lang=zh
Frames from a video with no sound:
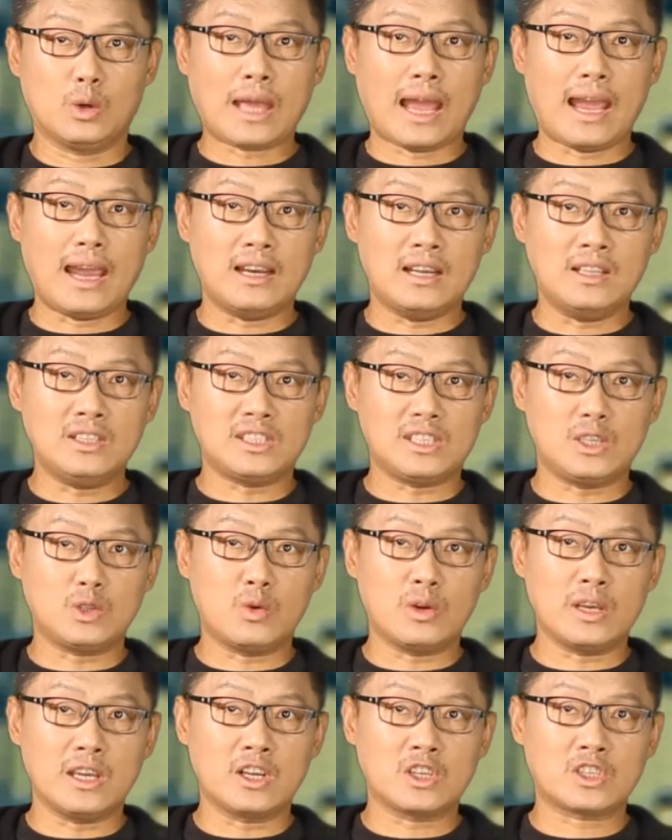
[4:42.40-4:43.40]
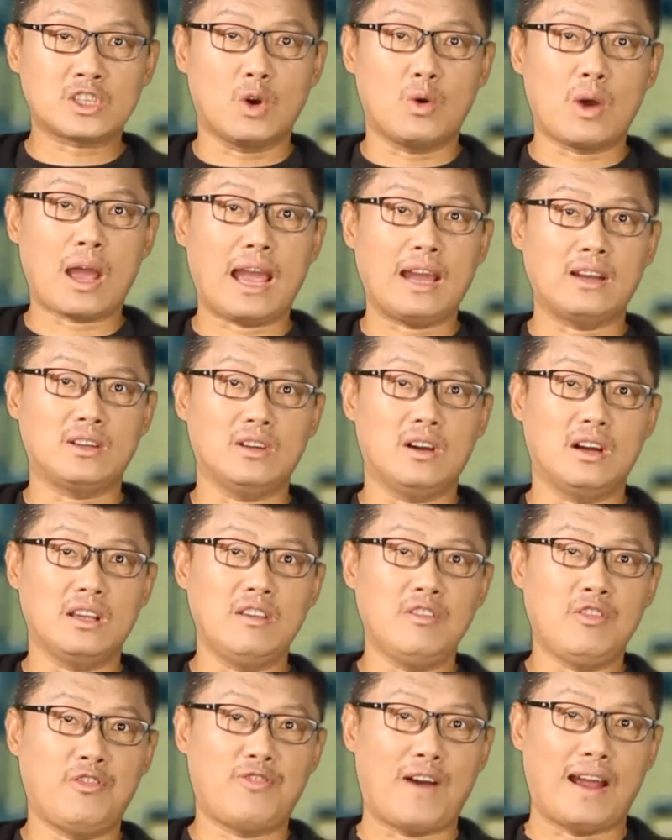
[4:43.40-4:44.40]
犹太人集中营受害者
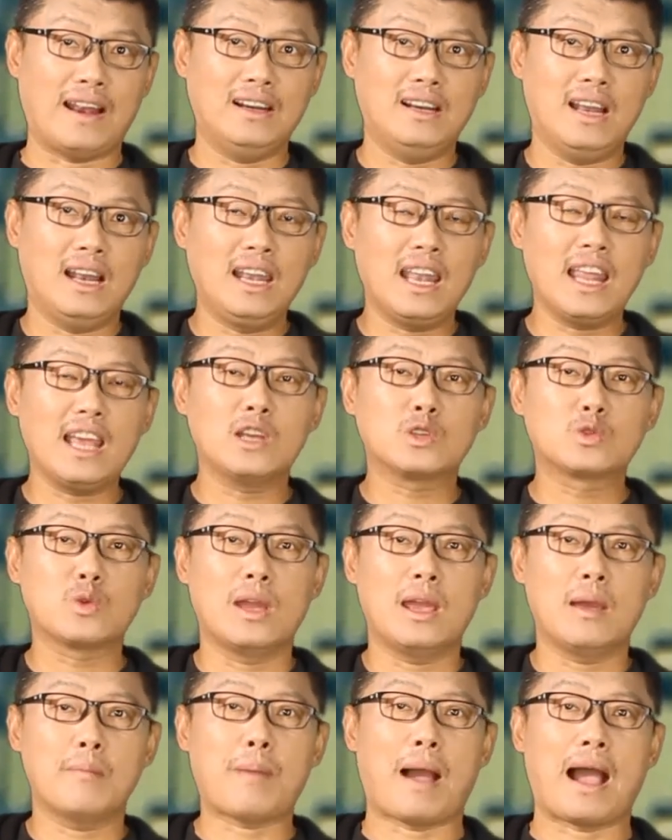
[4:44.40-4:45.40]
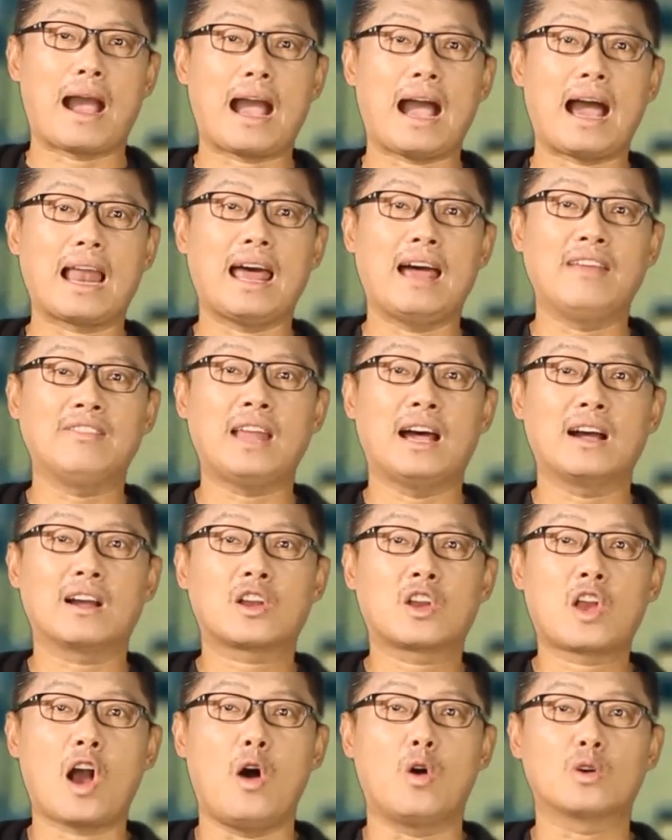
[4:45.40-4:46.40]
以反人类罪把哈兰
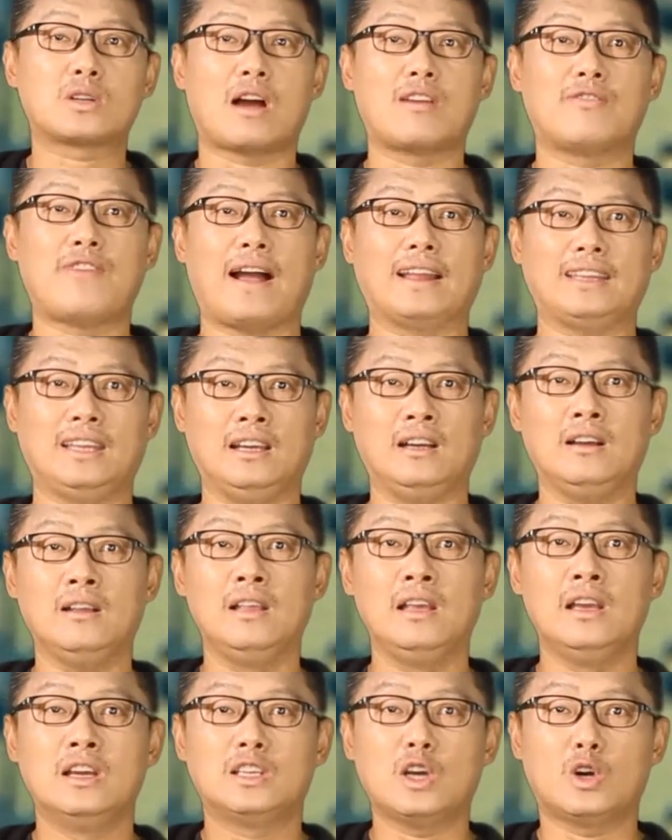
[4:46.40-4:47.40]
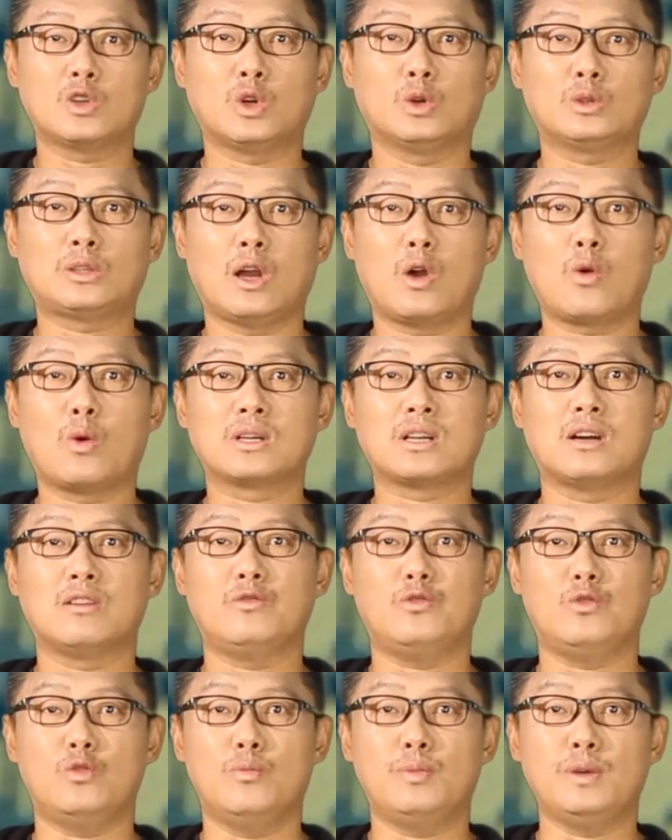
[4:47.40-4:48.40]
呢告上法庭，要求德国
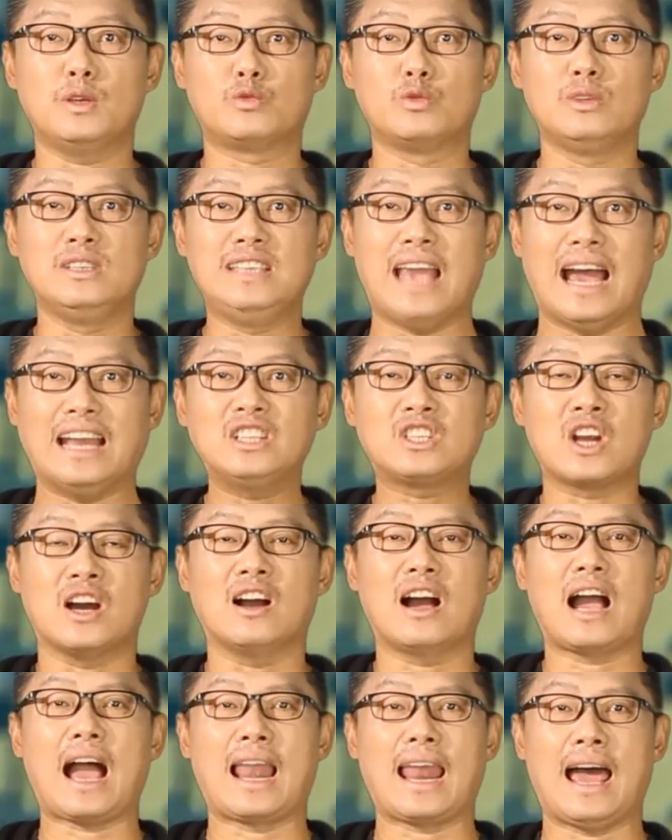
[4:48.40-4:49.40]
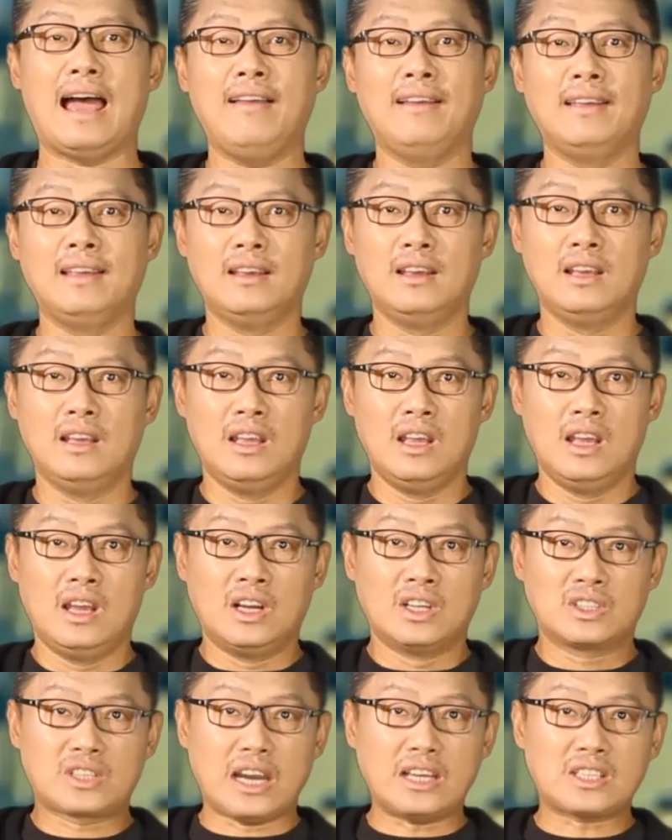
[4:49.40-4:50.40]
政府必须严惩哈兰。
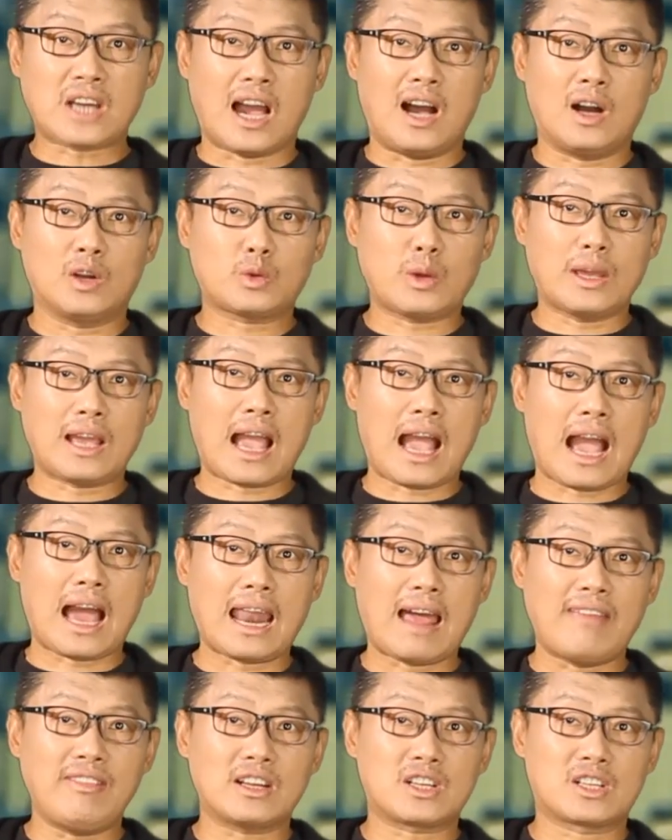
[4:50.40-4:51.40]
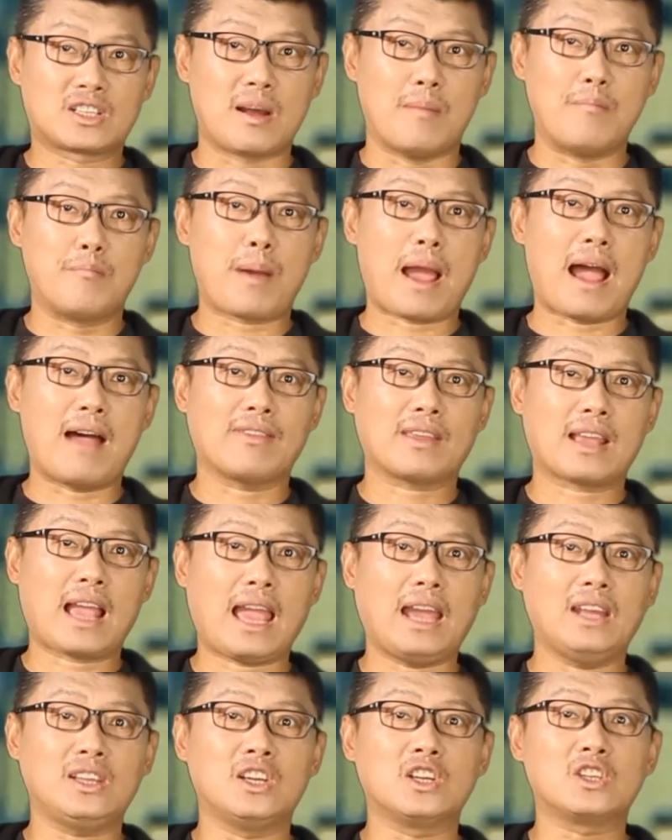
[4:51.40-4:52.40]
这场对哈兰的审判
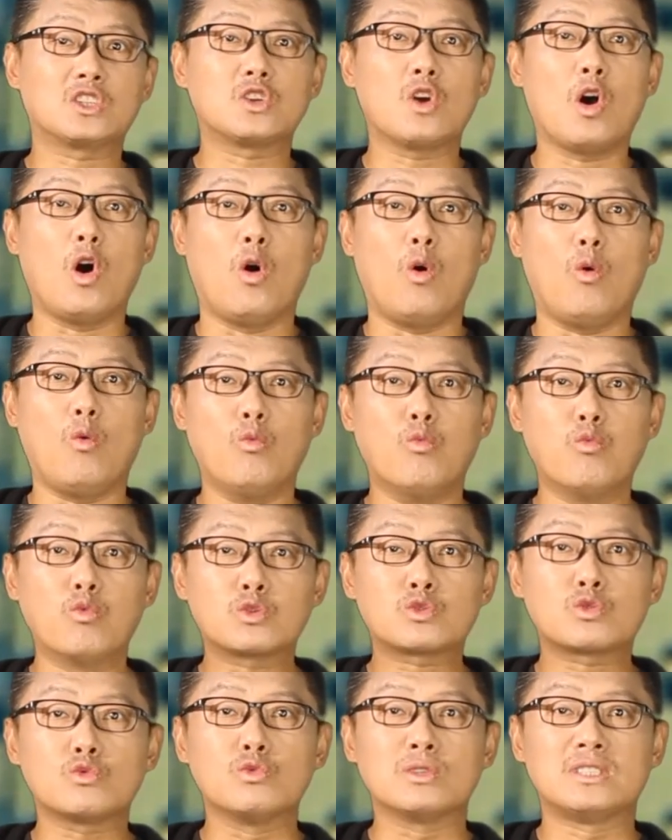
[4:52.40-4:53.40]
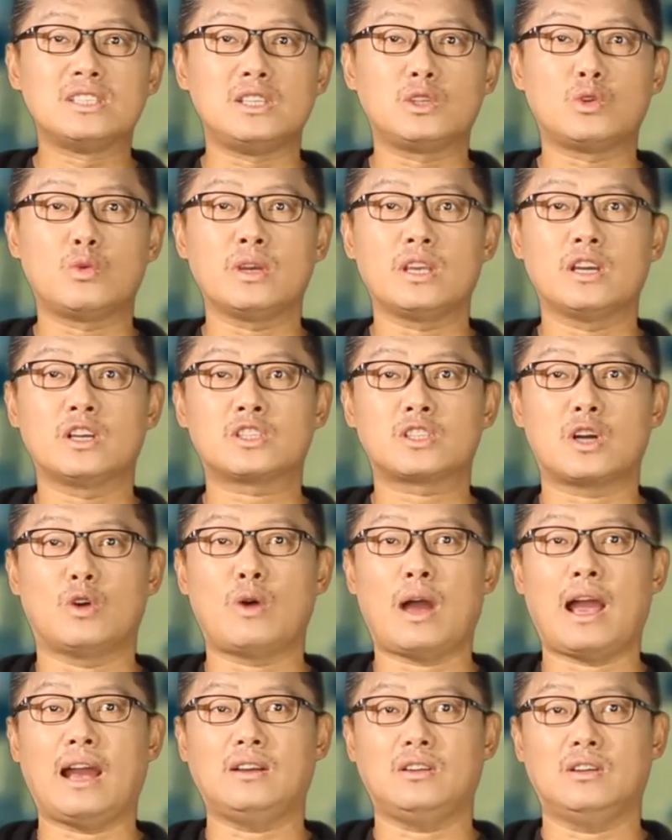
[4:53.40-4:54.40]
开庭之后，无数集中营
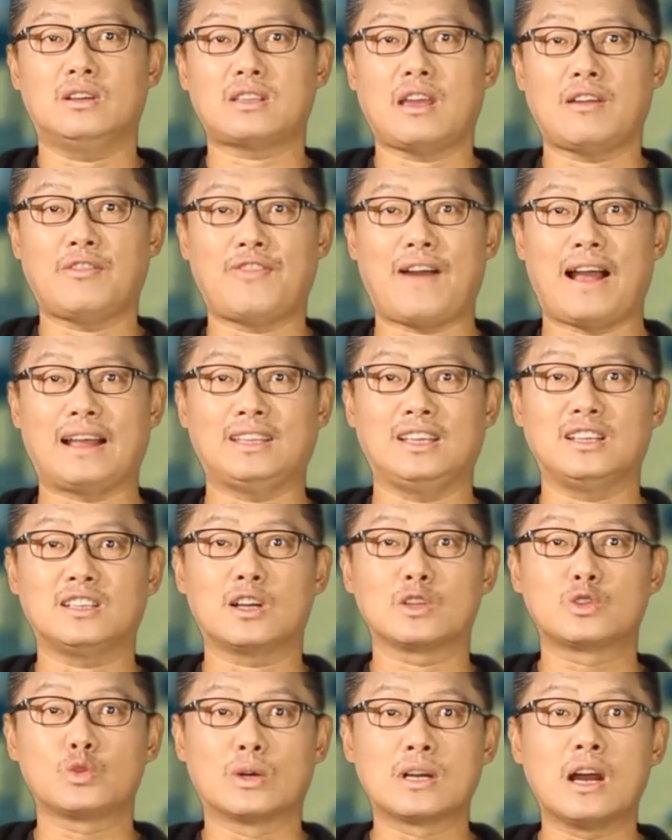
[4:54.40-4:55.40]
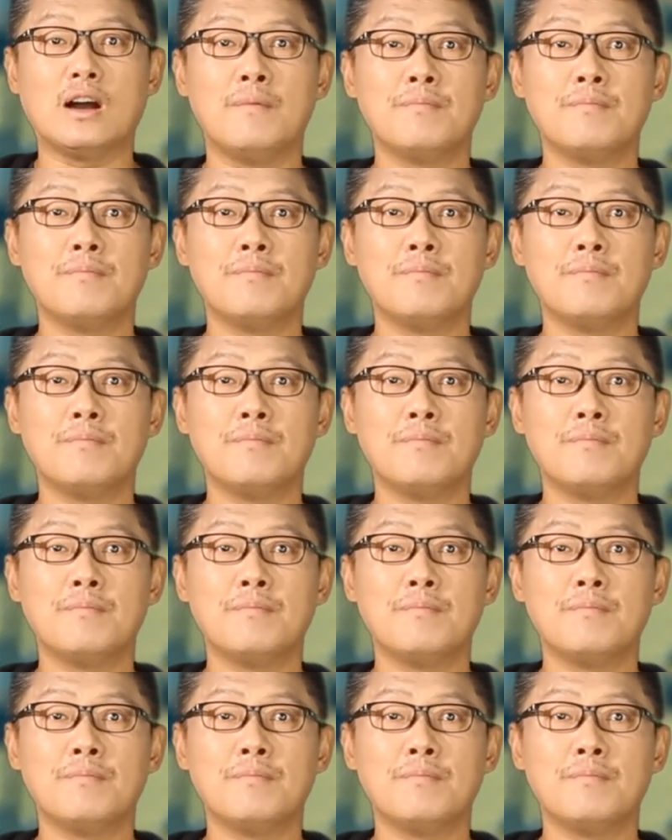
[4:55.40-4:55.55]
受害者在法庭上作